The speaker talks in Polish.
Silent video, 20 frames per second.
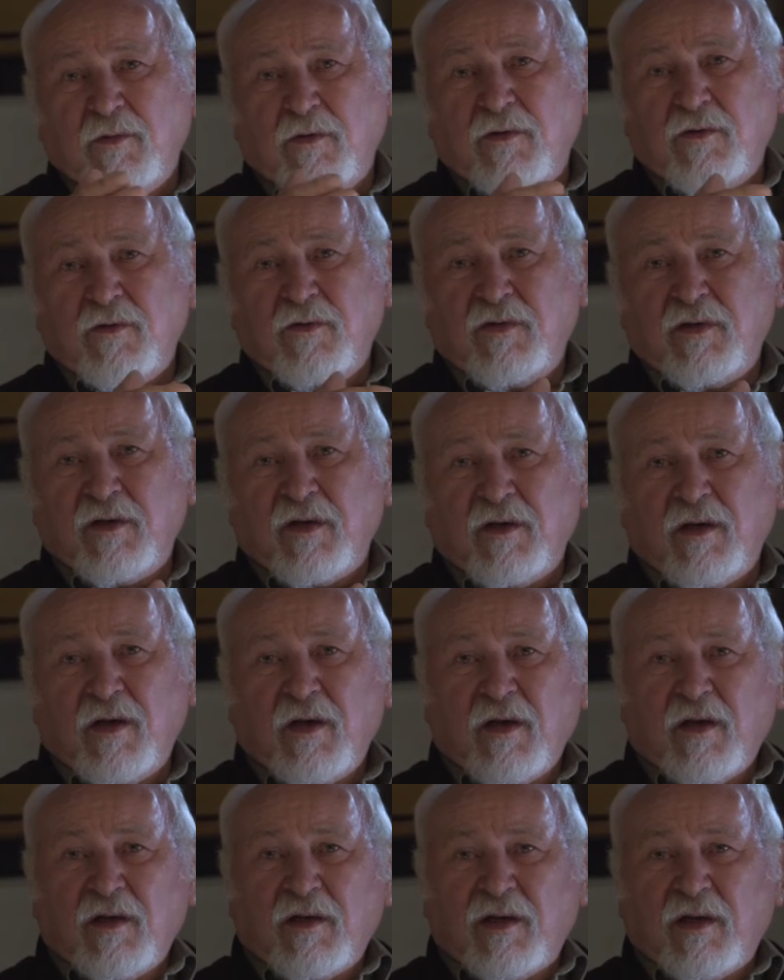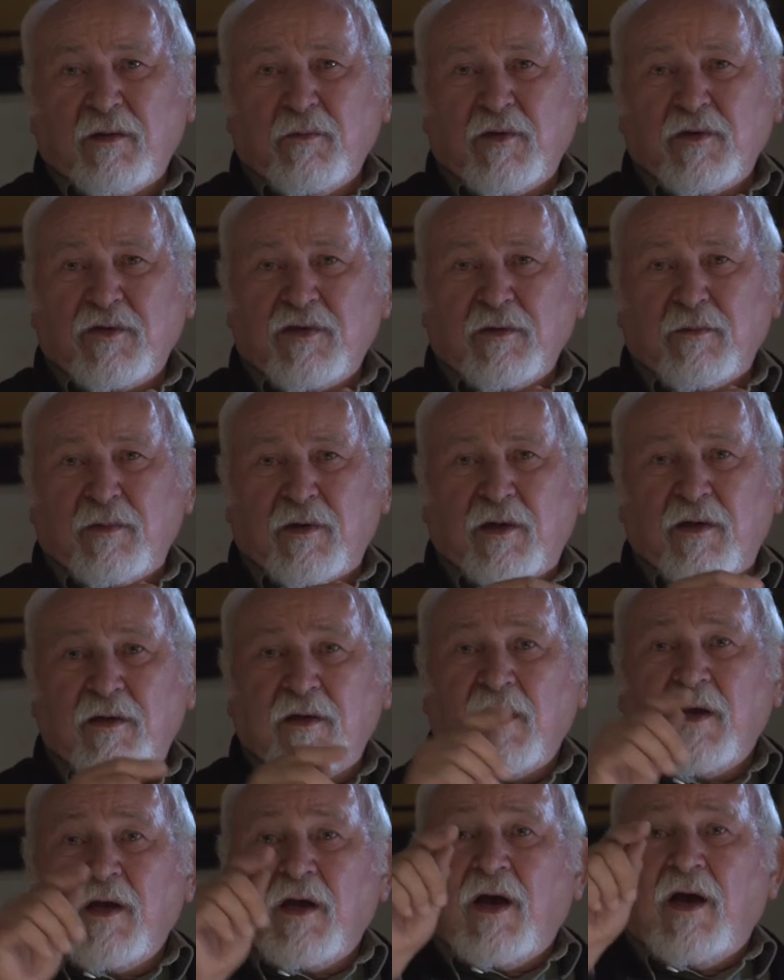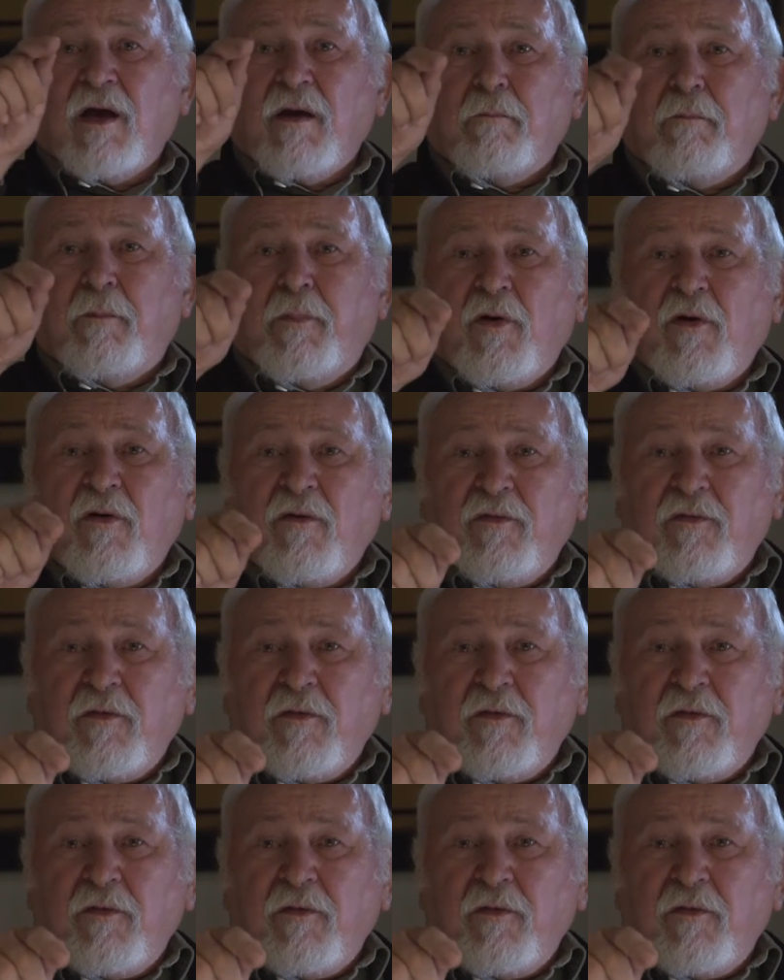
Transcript: urodził się najmłodszy brat. Po